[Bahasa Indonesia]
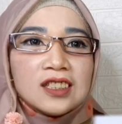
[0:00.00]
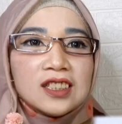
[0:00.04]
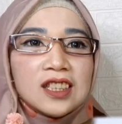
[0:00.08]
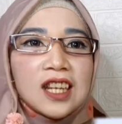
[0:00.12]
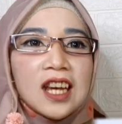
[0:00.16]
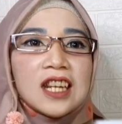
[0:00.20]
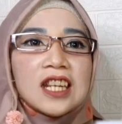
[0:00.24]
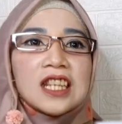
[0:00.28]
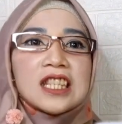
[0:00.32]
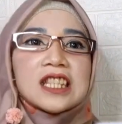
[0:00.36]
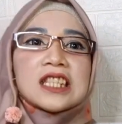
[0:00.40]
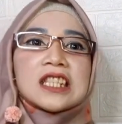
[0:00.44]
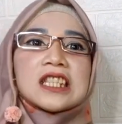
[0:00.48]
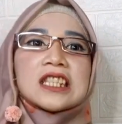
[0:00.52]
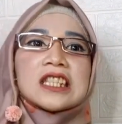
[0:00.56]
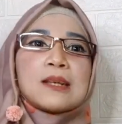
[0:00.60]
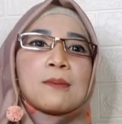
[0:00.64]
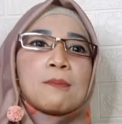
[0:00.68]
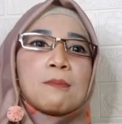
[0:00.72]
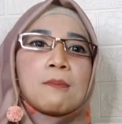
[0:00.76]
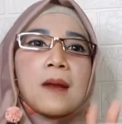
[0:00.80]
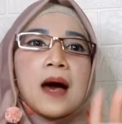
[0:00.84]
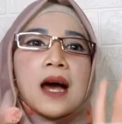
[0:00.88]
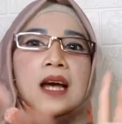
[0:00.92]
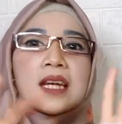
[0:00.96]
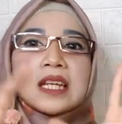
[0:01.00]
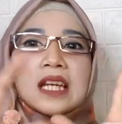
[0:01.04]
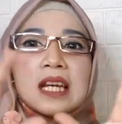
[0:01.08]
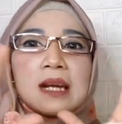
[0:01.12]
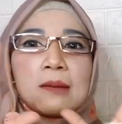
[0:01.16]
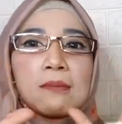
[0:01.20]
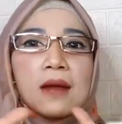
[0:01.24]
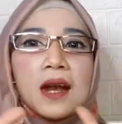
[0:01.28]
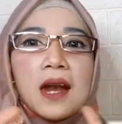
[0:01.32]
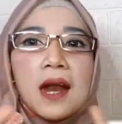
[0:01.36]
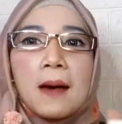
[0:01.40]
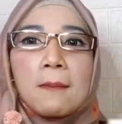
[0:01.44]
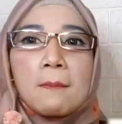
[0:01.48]
jadi semakin
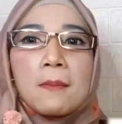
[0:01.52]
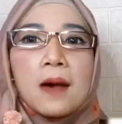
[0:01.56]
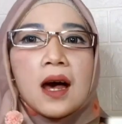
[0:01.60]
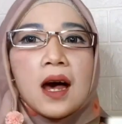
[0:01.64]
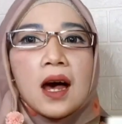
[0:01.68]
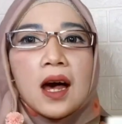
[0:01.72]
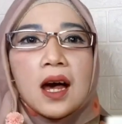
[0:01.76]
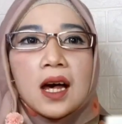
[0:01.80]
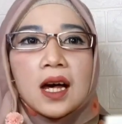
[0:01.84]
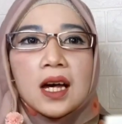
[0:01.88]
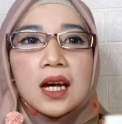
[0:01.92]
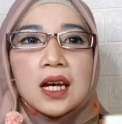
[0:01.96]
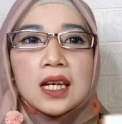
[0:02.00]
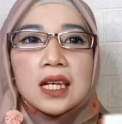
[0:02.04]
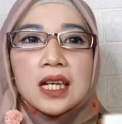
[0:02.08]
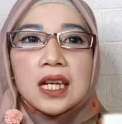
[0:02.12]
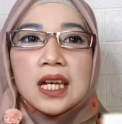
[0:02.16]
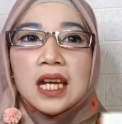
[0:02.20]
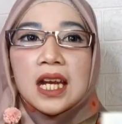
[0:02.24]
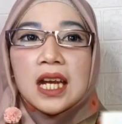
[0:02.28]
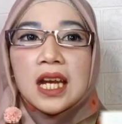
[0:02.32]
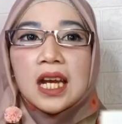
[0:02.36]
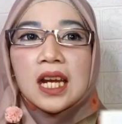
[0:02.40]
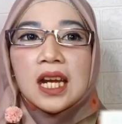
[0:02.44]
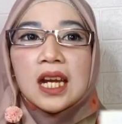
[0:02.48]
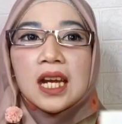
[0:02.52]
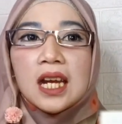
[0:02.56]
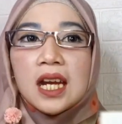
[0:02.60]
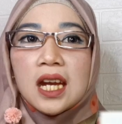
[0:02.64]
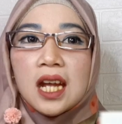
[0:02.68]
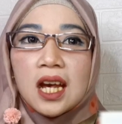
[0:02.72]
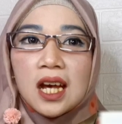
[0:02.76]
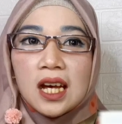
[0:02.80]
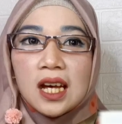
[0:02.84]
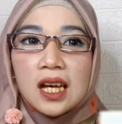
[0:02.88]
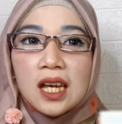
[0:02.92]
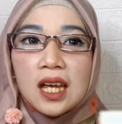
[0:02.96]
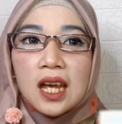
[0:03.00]
menambah
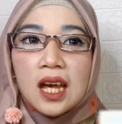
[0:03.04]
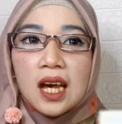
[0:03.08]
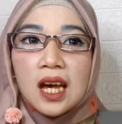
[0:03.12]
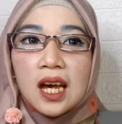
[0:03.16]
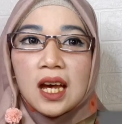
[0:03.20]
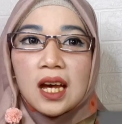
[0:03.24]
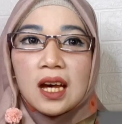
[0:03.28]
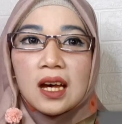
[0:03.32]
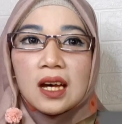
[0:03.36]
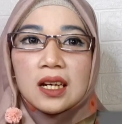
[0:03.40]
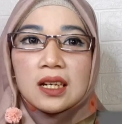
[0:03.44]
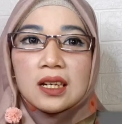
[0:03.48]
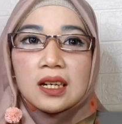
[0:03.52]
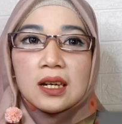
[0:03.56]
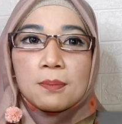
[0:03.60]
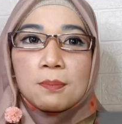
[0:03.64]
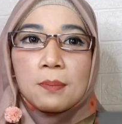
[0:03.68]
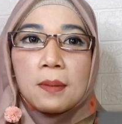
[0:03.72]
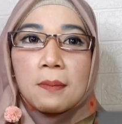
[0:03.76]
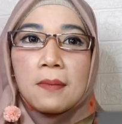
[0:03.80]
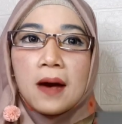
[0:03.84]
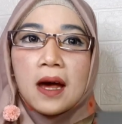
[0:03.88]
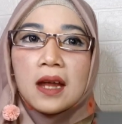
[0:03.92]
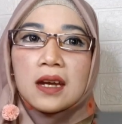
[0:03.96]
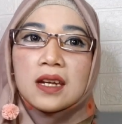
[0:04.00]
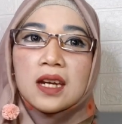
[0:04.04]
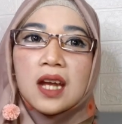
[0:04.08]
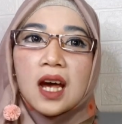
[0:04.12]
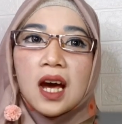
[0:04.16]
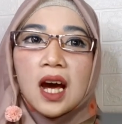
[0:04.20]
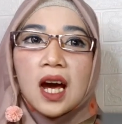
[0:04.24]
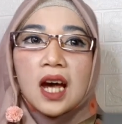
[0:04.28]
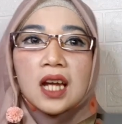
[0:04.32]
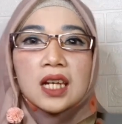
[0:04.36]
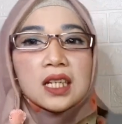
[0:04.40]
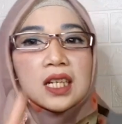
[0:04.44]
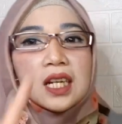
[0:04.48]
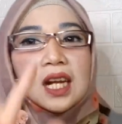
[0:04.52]
indah ya eh,
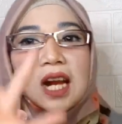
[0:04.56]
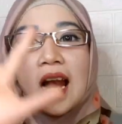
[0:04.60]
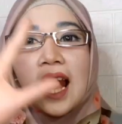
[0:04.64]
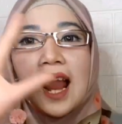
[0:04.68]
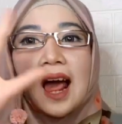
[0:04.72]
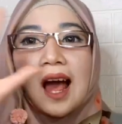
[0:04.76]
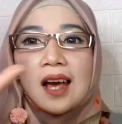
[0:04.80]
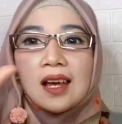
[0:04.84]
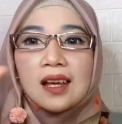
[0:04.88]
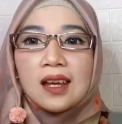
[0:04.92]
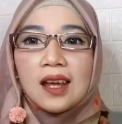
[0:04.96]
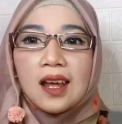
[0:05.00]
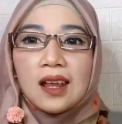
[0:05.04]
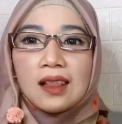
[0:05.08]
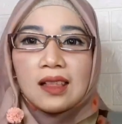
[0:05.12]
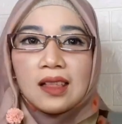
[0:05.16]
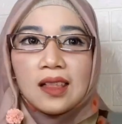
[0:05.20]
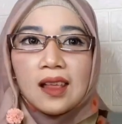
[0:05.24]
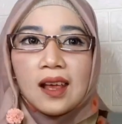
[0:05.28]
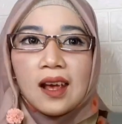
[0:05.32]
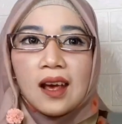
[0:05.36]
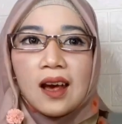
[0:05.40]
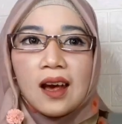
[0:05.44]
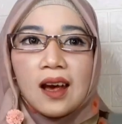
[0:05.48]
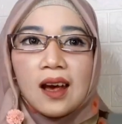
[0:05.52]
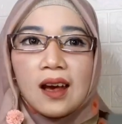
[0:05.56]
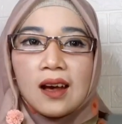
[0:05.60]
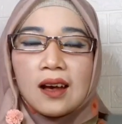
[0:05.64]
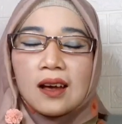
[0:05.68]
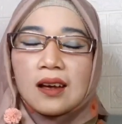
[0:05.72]
pemandangan di langit ya